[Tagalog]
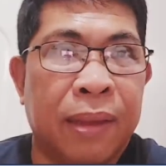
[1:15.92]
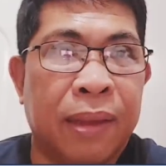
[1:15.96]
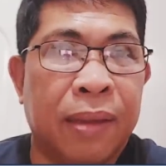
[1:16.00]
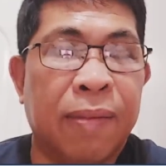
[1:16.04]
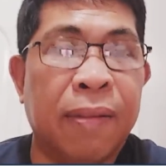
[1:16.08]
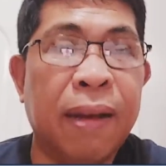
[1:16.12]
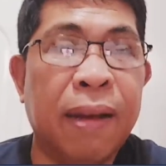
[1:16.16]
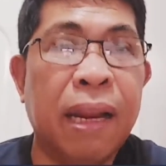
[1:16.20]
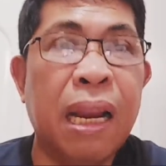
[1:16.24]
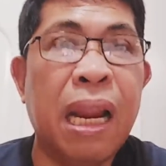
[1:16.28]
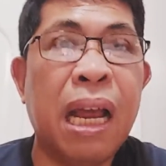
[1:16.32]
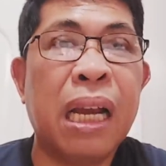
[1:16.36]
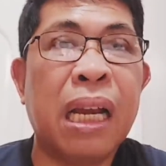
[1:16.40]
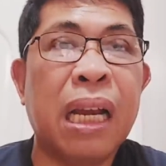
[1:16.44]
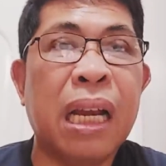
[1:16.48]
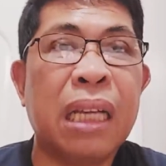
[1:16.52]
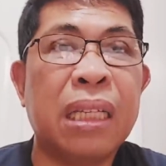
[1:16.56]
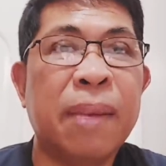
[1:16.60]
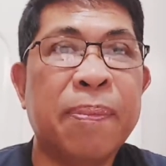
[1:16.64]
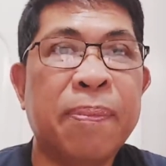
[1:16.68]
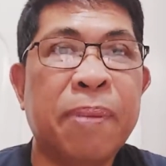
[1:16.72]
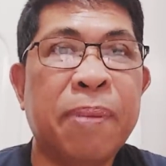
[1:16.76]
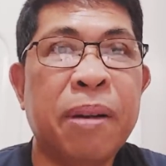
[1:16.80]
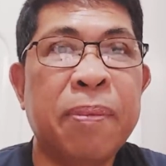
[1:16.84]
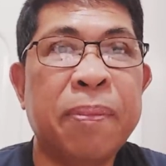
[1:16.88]
Wala
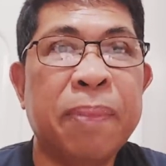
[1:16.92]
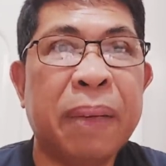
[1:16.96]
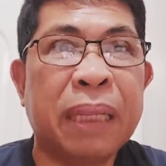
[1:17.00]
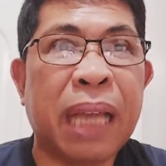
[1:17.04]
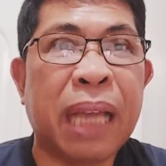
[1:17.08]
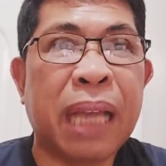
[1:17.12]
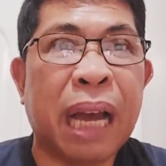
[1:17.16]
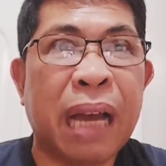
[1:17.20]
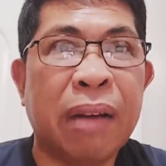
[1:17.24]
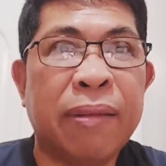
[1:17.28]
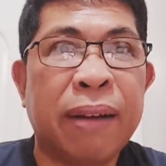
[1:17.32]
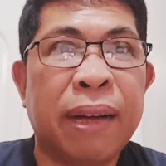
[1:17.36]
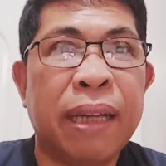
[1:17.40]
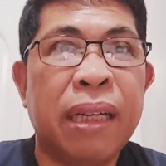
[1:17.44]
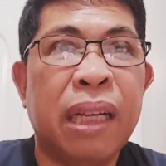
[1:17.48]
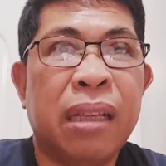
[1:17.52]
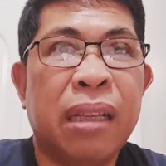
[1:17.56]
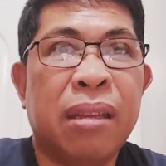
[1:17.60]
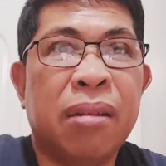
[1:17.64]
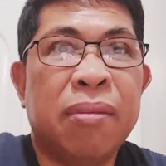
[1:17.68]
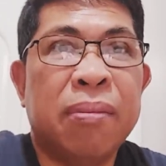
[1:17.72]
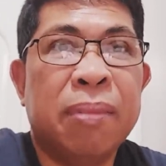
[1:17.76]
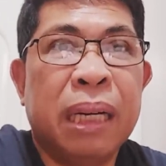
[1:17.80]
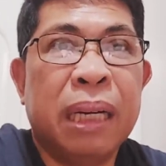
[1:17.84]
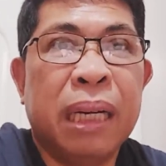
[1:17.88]
kasi pong patawa
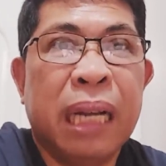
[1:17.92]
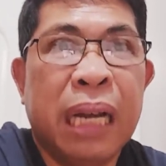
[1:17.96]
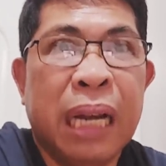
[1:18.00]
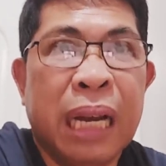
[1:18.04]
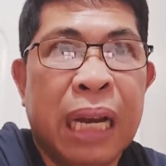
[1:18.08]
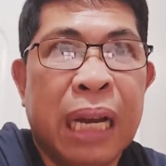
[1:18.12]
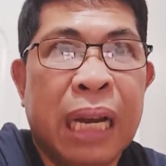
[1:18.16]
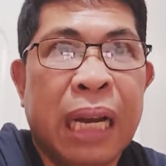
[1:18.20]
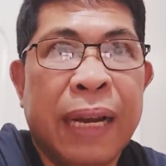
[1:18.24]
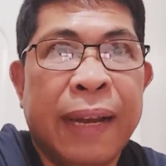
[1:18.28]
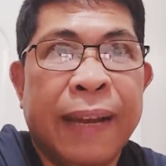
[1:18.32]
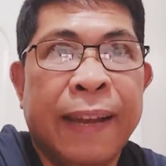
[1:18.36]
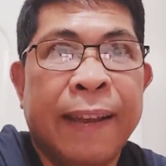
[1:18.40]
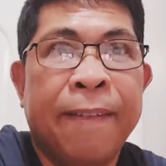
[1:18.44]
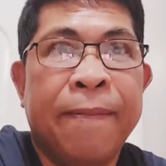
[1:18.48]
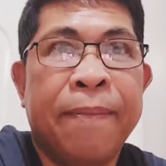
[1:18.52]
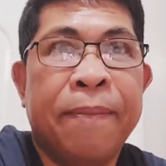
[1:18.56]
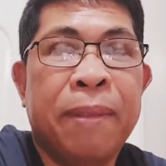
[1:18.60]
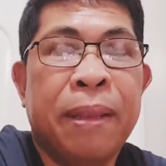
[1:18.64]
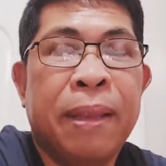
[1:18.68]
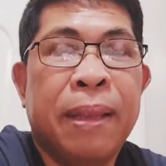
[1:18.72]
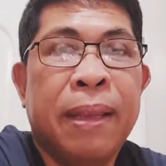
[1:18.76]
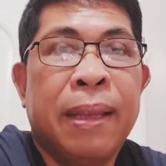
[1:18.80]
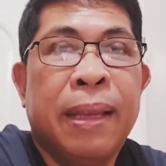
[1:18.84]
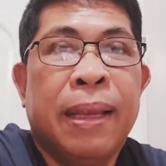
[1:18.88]
dito mga
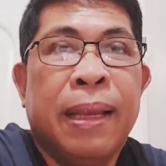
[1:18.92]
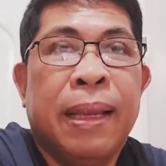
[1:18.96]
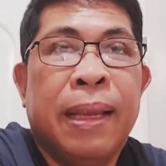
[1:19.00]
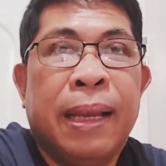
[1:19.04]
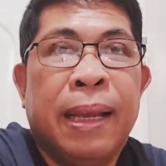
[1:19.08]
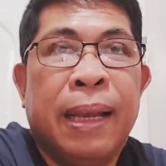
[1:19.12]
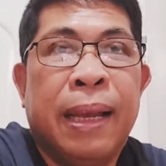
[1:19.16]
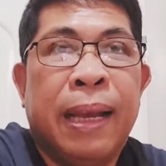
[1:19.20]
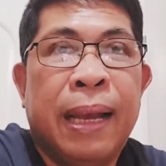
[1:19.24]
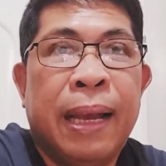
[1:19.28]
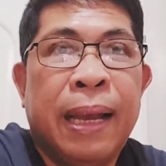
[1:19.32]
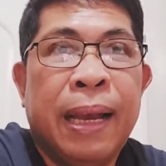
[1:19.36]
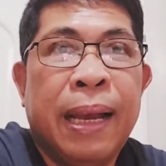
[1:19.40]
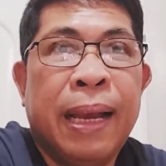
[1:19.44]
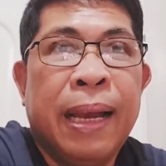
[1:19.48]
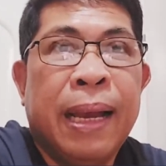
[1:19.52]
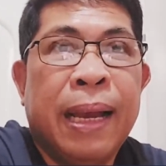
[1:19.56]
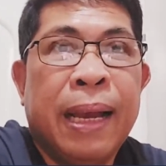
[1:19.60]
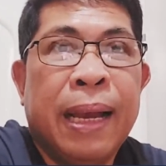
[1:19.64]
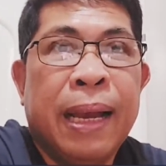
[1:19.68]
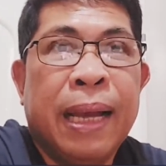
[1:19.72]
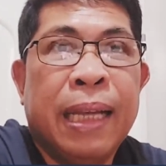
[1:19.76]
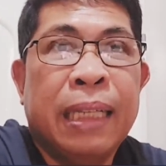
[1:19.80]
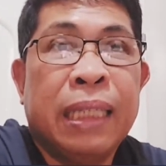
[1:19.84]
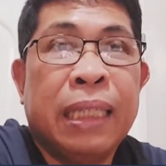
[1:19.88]

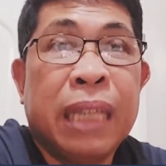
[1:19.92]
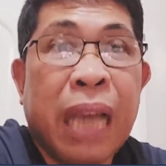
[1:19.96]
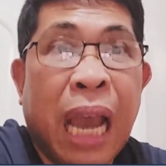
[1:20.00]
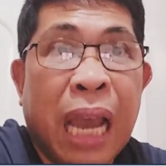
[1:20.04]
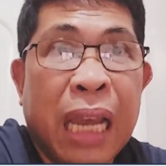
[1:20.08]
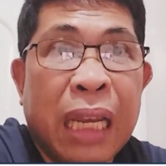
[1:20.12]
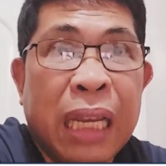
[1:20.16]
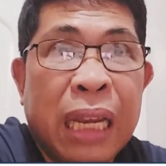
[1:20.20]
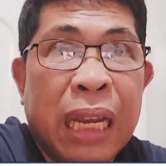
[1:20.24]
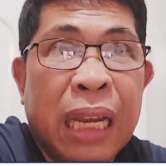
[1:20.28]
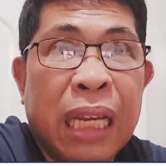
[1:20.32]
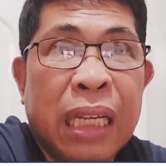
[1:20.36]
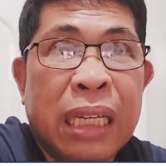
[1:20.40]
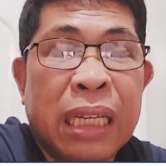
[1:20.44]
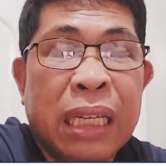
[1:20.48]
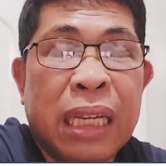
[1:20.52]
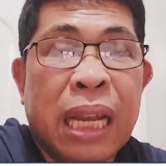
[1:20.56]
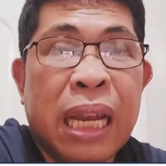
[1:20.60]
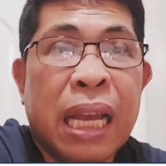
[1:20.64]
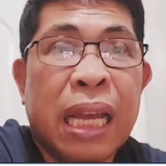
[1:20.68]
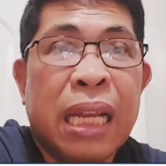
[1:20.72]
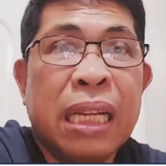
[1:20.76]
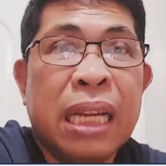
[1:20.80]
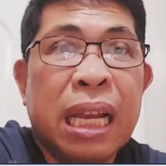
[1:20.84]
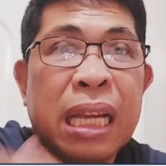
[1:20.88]
uh, Chinese
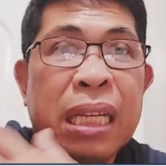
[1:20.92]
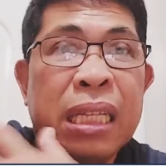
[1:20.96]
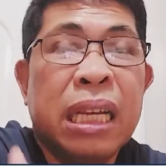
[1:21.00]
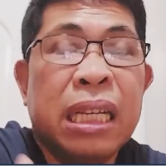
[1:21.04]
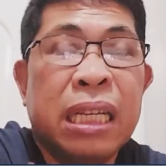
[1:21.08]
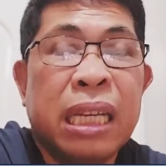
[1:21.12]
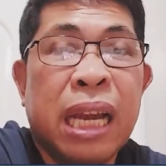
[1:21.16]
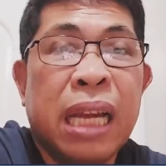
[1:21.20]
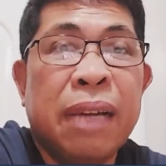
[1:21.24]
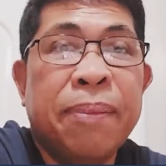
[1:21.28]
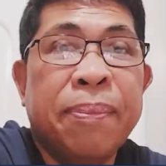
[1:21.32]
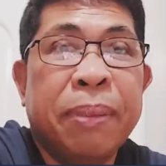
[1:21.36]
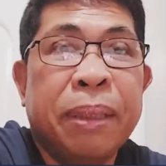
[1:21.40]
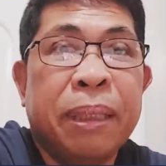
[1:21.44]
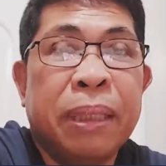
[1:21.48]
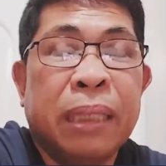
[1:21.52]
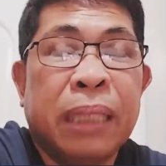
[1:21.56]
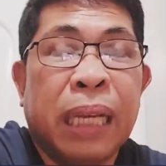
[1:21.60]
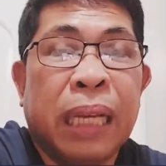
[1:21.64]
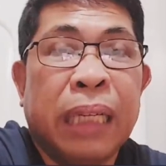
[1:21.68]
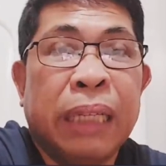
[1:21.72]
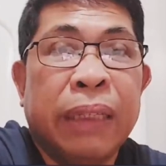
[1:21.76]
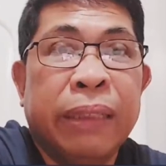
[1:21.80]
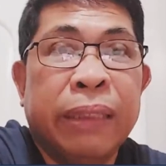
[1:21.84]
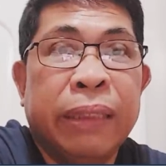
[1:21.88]
na nandiyan po
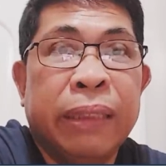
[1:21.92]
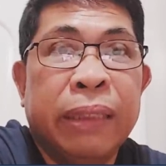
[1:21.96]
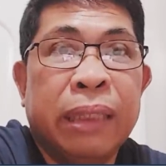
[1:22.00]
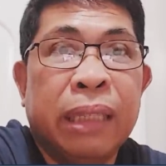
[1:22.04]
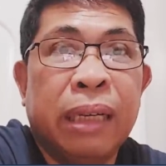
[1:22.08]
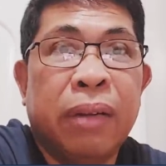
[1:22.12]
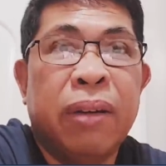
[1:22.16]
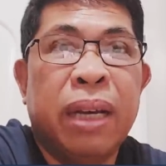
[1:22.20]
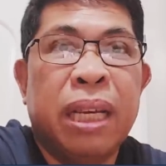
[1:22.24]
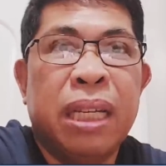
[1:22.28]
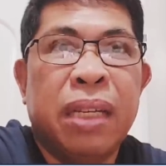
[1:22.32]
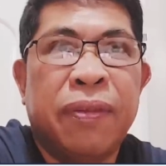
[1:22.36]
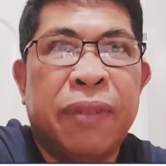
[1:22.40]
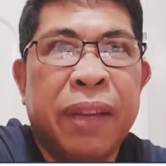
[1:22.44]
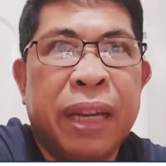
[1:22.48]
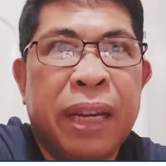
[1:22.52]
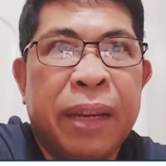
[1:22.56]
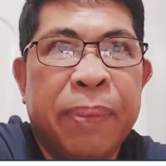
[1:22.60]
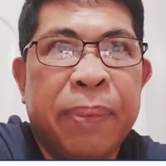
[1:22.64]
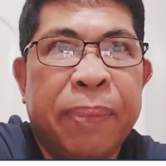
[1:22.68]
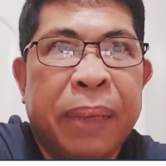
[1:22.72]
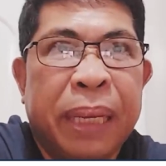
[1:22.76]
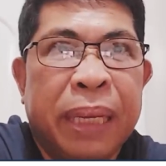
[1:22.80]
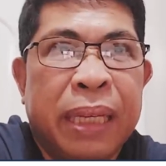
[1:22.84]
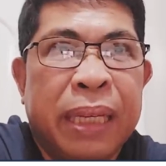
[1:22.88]
sa, no, sa West
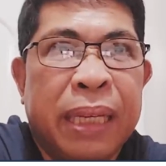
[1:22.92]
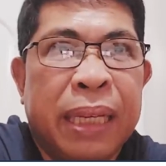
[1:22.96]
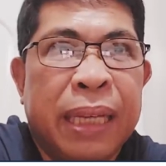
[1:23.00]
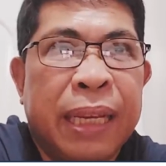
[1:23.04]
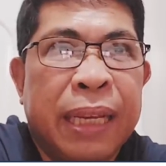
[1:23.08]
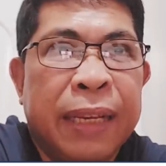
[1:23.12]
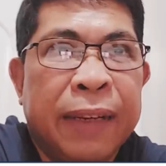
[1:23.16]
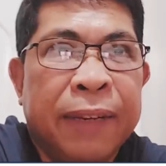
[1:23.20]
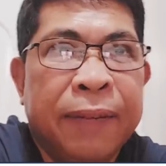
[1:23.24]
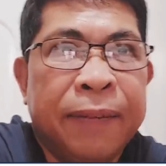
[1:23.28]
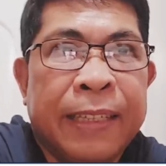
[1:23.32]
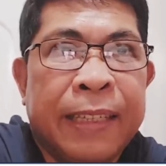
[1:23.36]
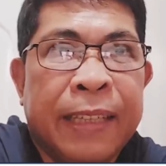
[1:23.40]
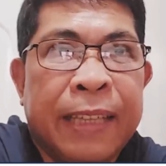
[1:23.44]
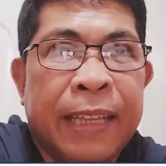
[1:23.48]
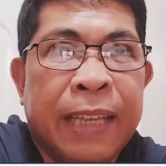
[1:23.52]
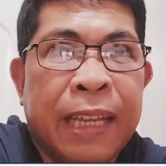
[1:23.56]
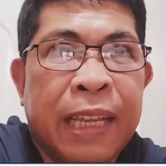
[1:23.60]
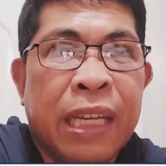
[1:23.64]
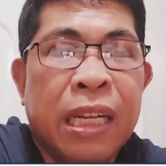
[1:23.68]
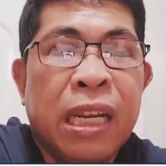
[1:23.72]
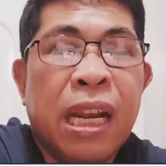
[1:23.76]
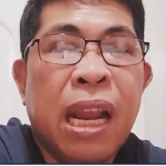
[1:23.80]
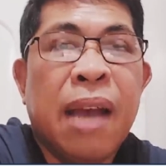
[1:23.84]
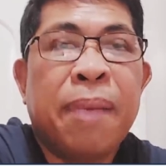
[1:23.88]
Philippine Sea.
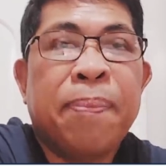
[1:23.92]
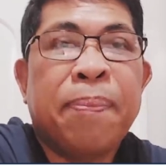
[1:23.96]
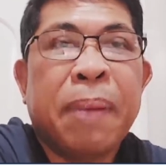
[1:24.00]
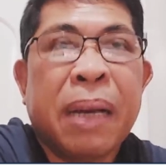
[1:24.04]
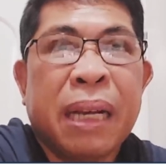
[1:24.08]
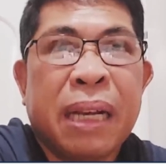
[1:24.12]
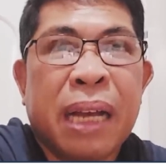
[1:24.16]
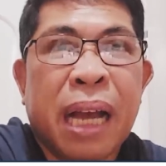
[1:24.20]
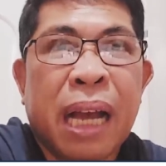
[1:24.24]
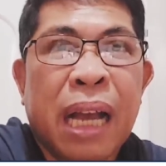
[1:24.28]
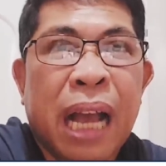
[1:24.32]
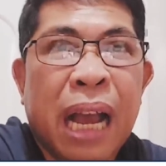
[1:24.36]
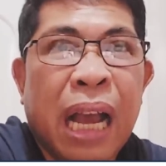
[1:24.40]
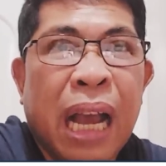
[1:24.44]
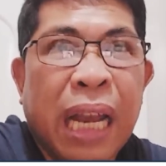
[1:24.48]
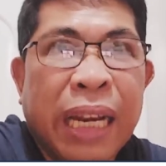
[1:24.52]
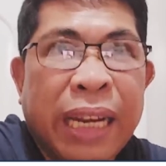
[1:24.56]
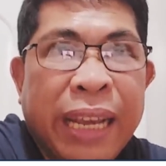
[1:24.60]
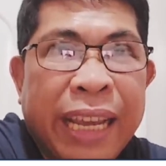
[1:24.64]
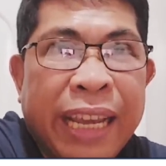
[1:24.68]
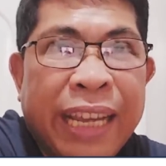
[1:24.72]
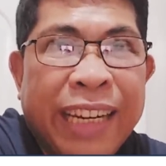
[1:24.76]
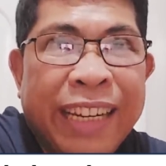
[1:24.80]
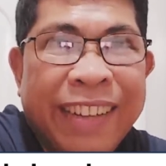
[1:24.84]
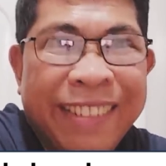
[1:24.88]

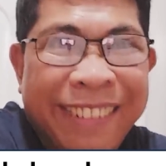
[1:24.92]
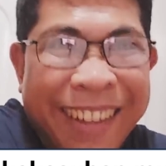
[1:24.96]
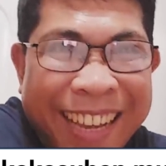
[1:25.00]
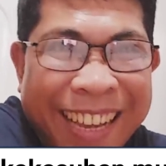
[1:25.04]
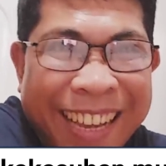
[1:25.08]
Napakagaganid.